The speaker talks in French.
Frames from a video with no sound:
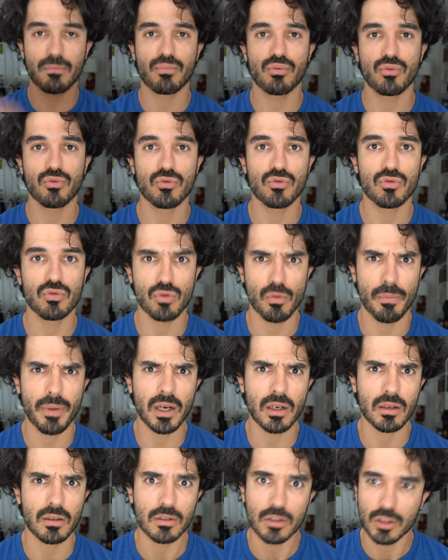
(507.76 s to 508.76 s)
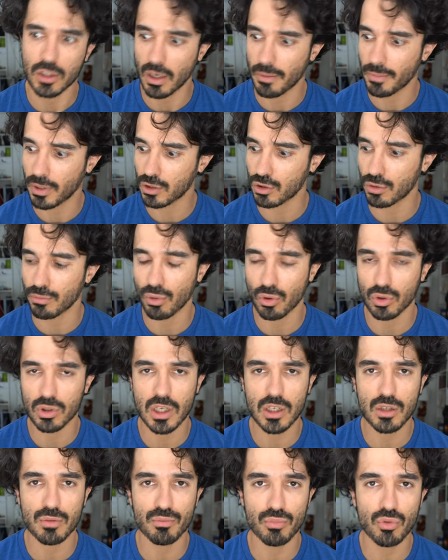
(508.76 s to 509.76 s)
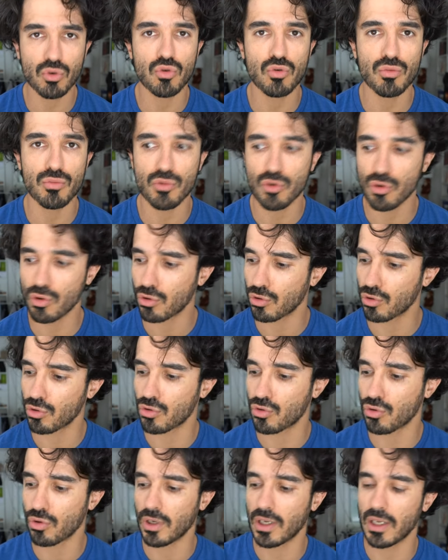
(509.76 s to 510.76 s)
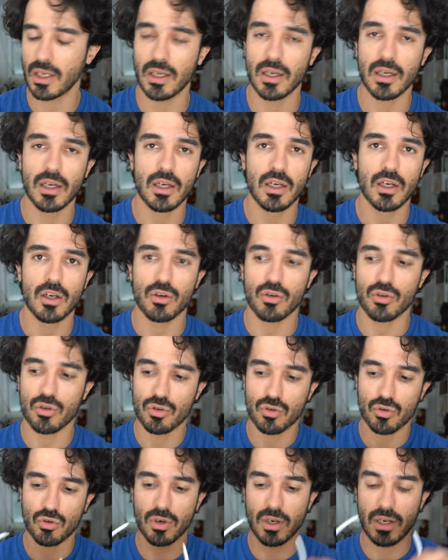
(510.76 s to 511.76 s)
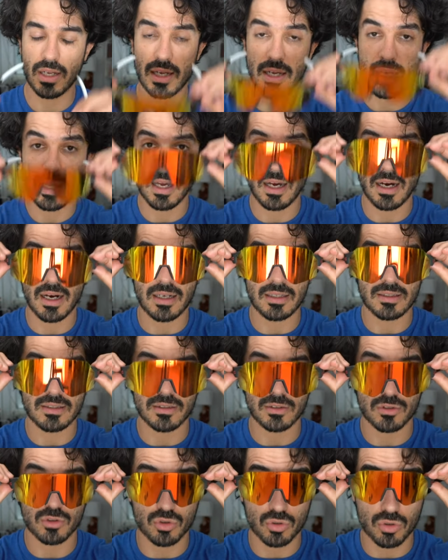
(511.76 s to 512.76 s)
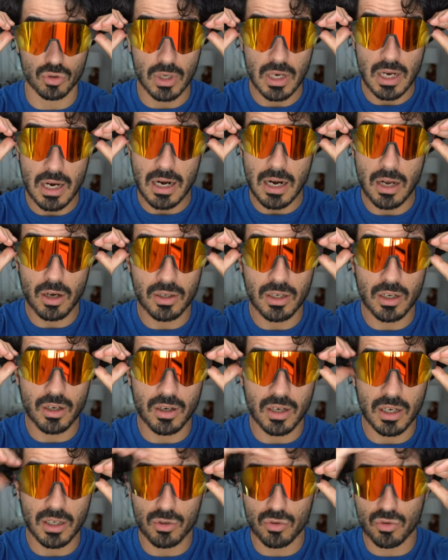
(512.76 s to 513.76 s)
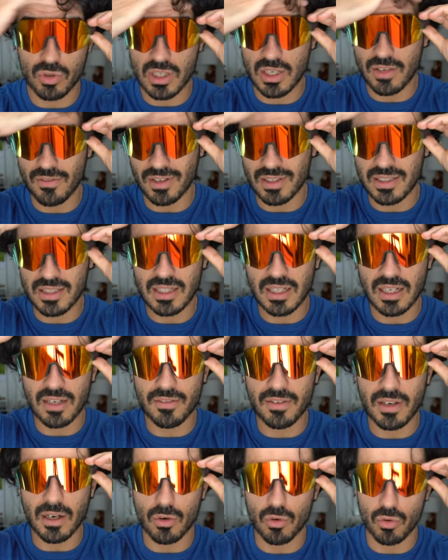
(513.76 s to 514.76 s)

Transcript: plus opaque. J'ai l'impression protège beaucoup mieux que sur les, que sur les Eras. Je, là, on a un rendu qui va tirer vers